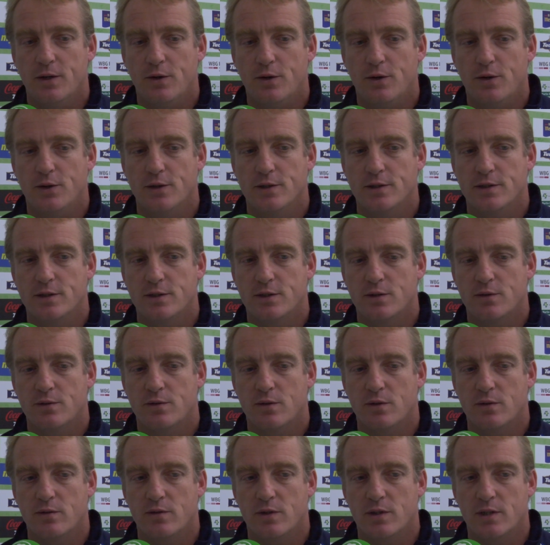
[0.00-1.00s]
Und,
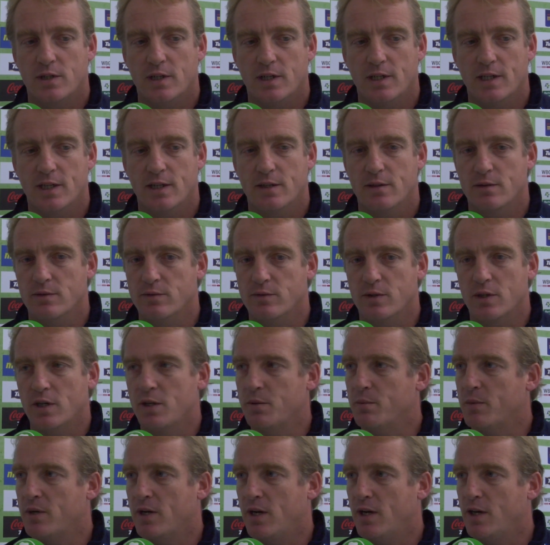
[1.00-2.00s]
und, und von daher
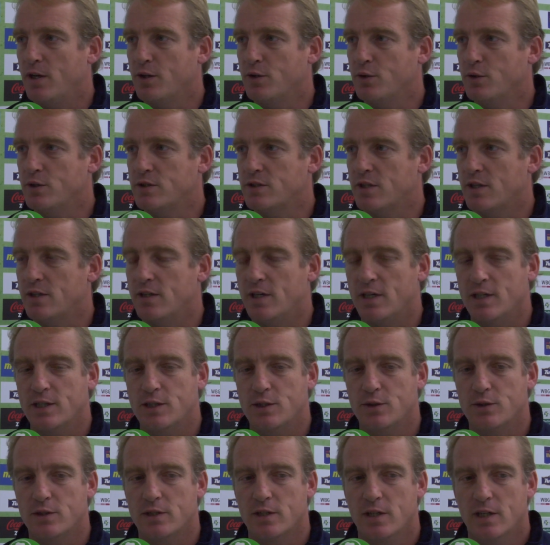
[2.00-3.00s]
wirklich mein allergrößter
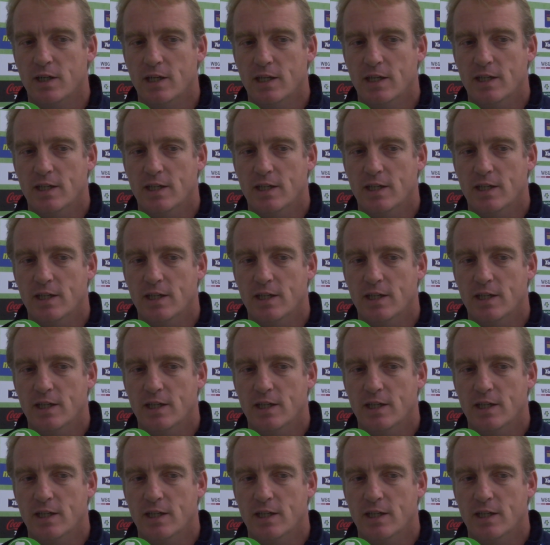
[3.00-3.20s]
Dank und